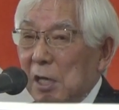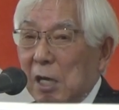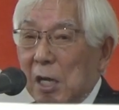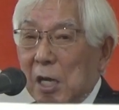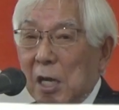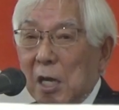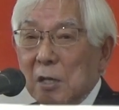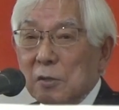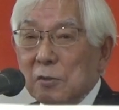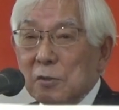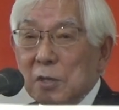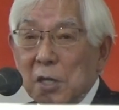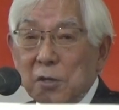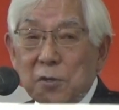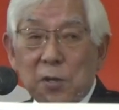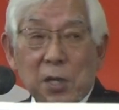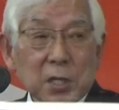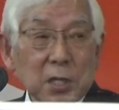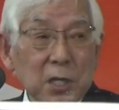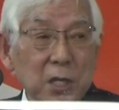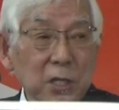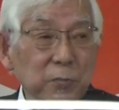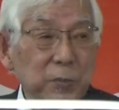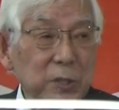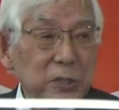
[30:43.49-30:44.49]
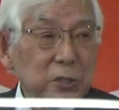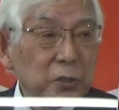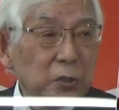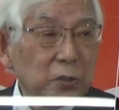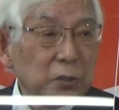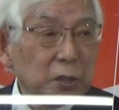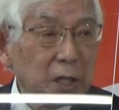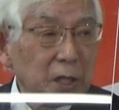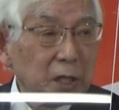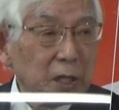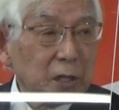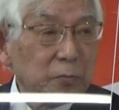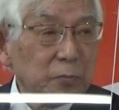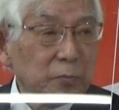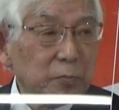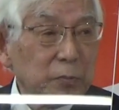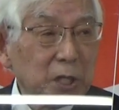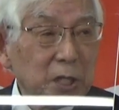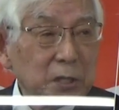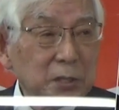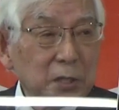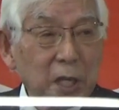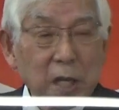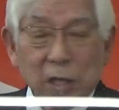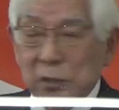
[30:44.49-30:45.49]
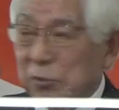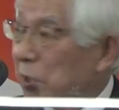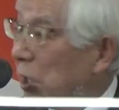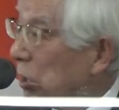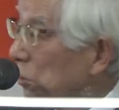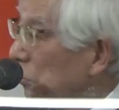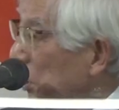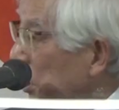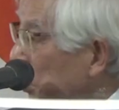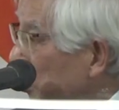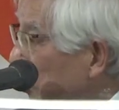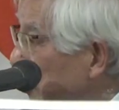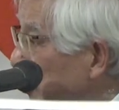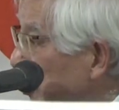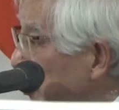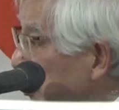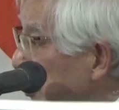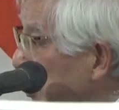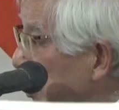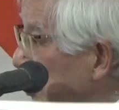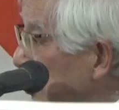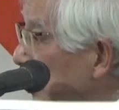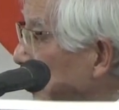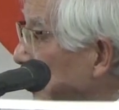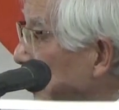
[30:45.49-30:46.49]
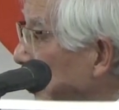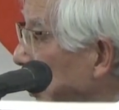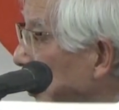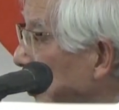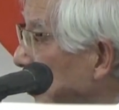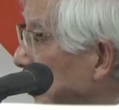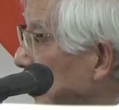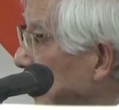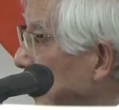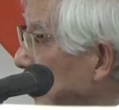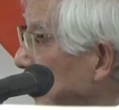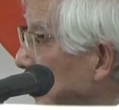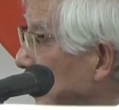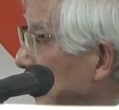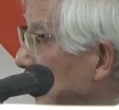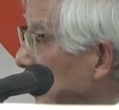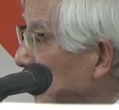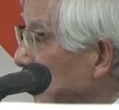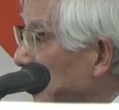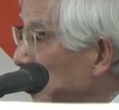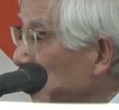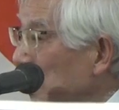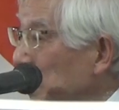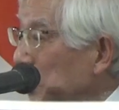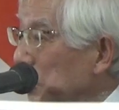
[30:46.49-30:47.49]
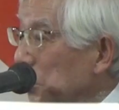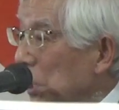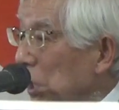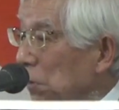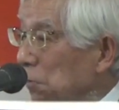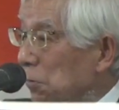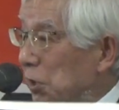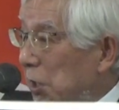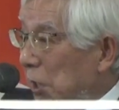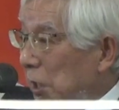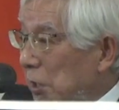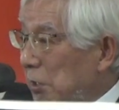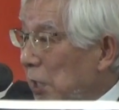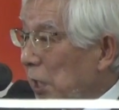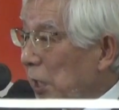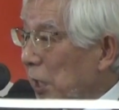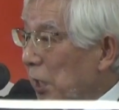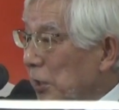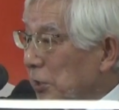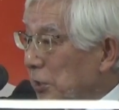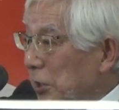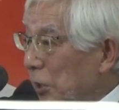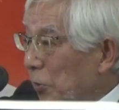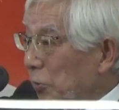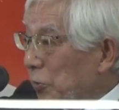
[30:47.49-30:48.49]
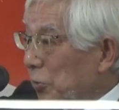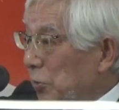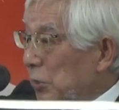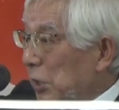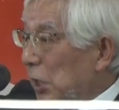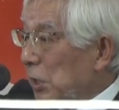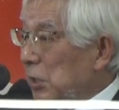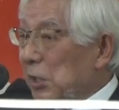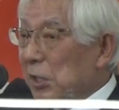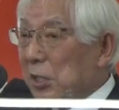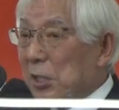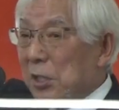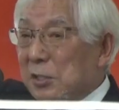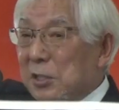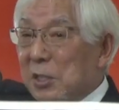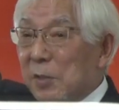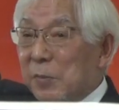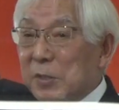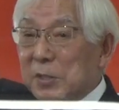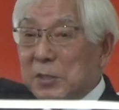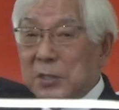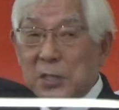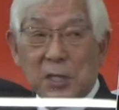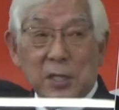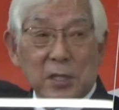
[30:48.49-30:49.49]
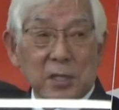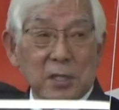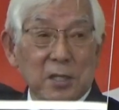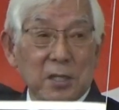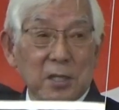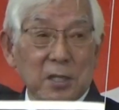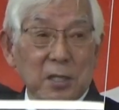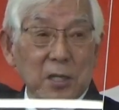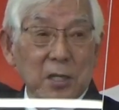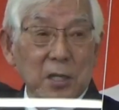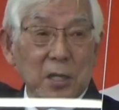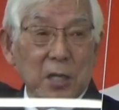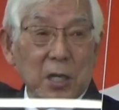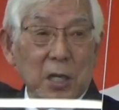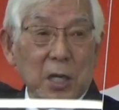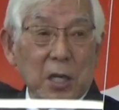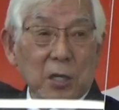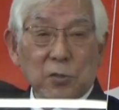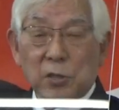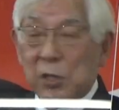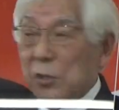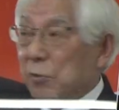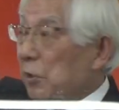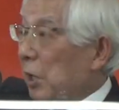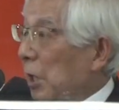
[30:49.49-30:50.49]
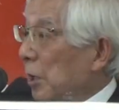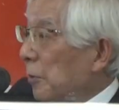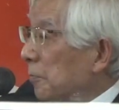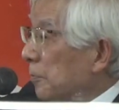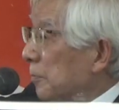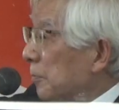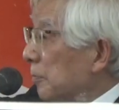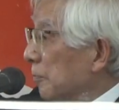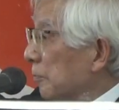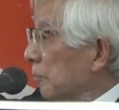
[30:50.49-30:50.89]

RLI がありますよね皆さん RLI ご存知ですよねこのクラブで参加したこと何人いらっしゃいますか RLI